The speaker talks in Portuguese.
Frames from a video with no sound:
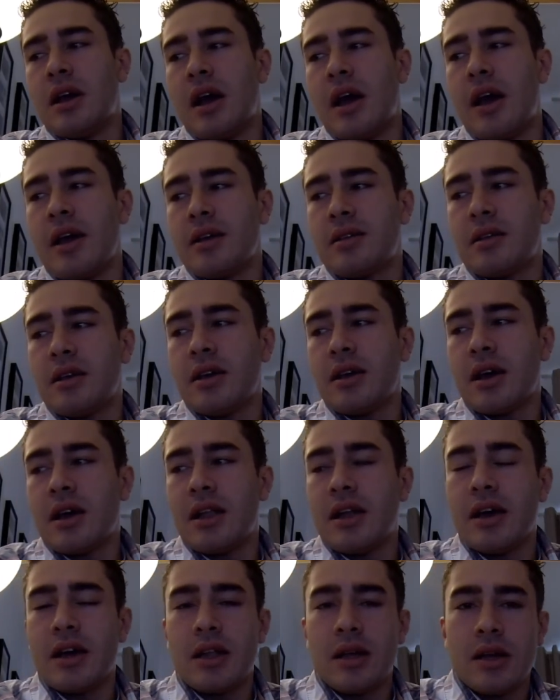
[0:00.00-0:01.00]
É isso aí,
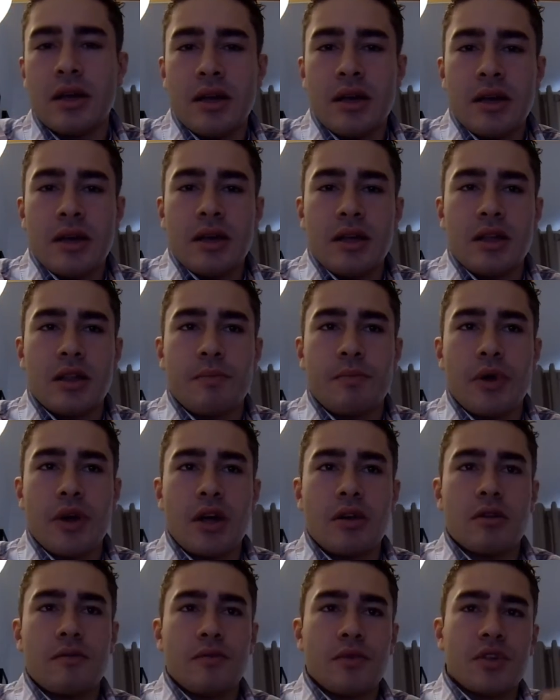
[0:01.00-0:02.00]
galera.
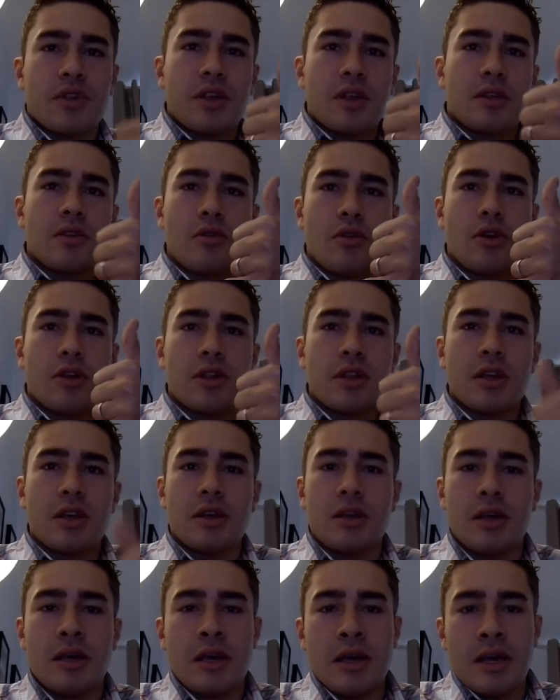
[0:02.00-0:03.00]
Espero que vocês
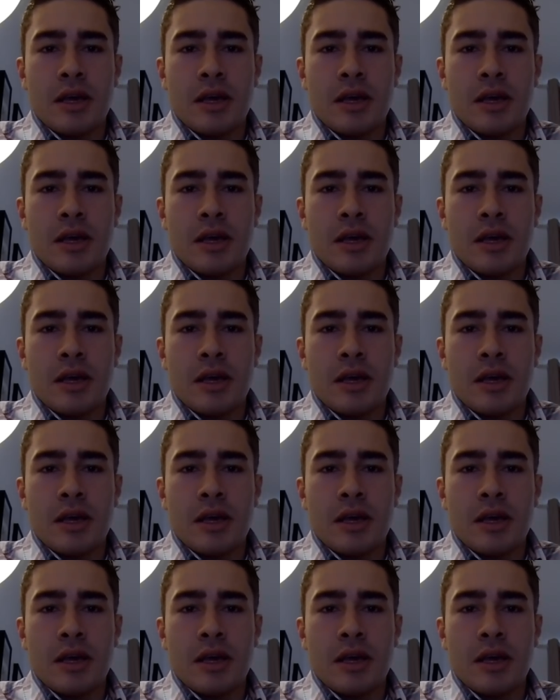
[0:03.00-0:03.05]
gostem.